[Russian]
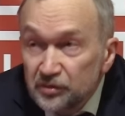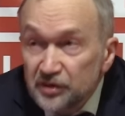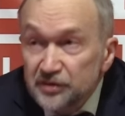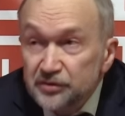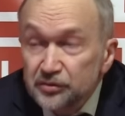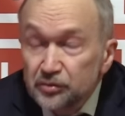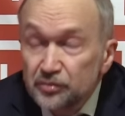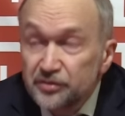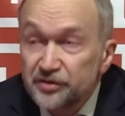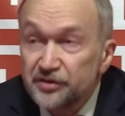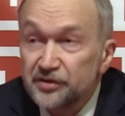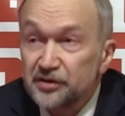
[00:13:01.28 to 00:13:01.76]
у
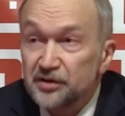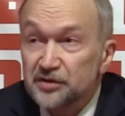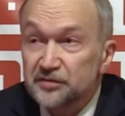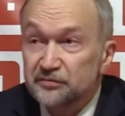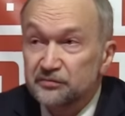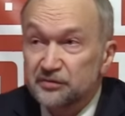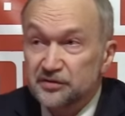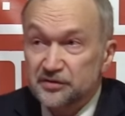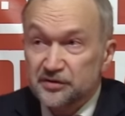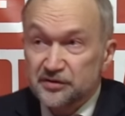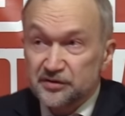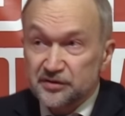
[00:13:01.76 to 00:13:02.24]
нас случилось
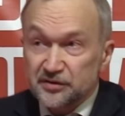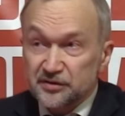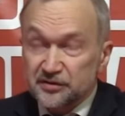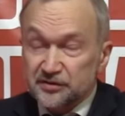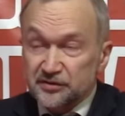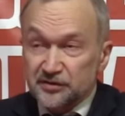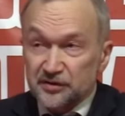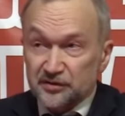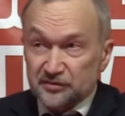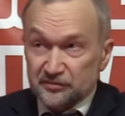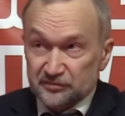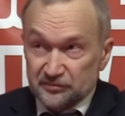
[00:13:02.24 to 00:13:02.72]
в
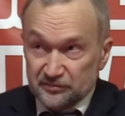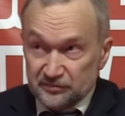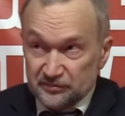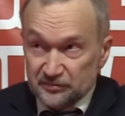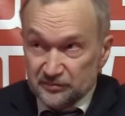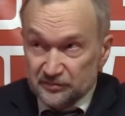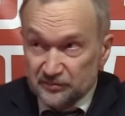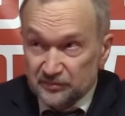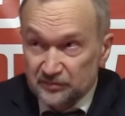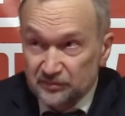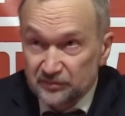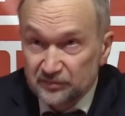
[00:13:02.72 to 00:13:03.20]
СССР?
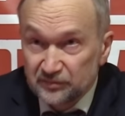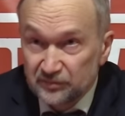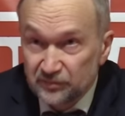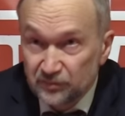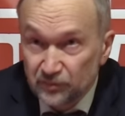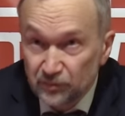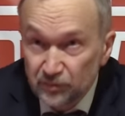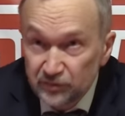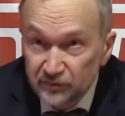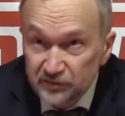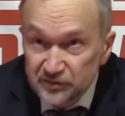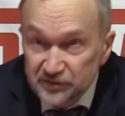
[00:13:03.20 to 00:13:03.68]

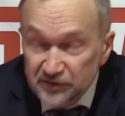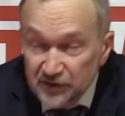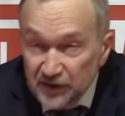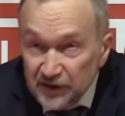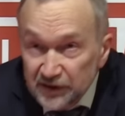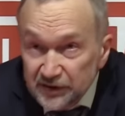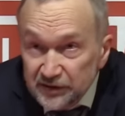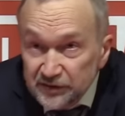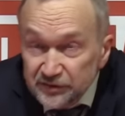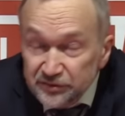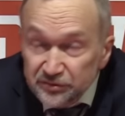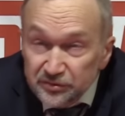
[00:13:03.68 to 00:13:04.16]
Ну, то
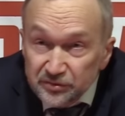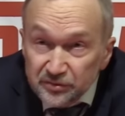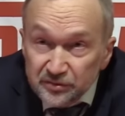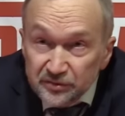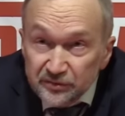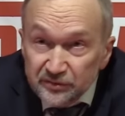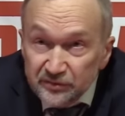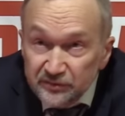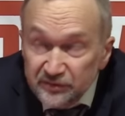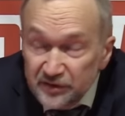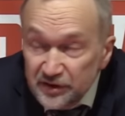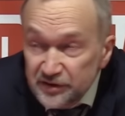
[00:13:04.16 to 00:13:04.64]
знаете, что
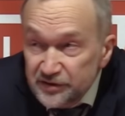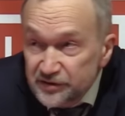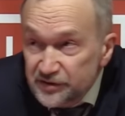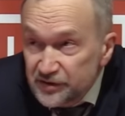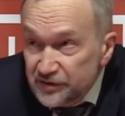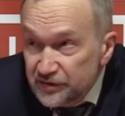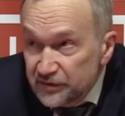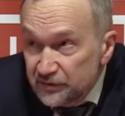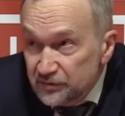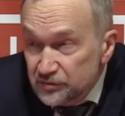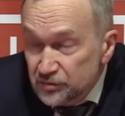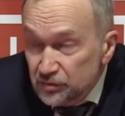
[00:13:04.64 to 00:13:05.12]
в
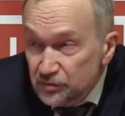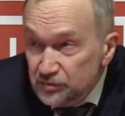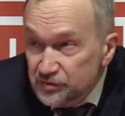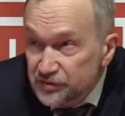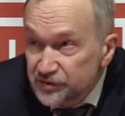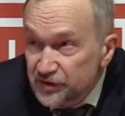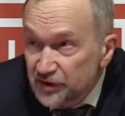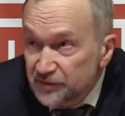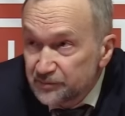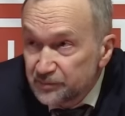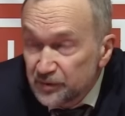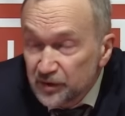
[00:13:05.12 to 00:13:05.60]

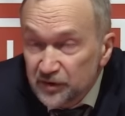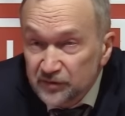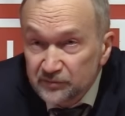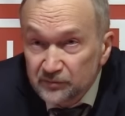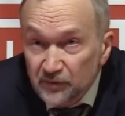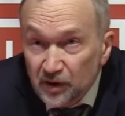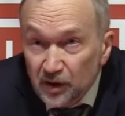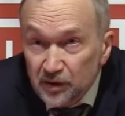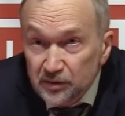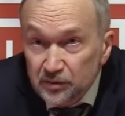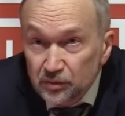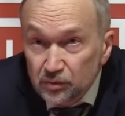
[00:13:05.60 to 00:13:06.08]

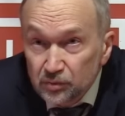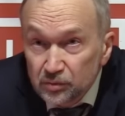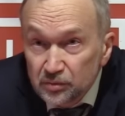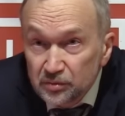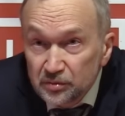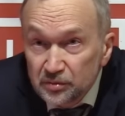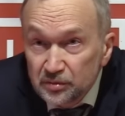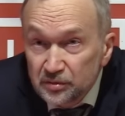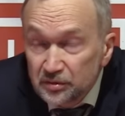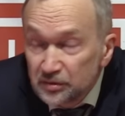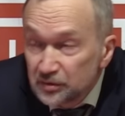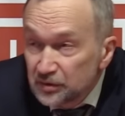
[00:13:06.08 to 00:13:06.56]
1961
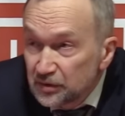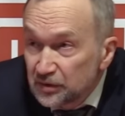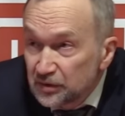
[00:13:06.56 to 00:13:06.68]
году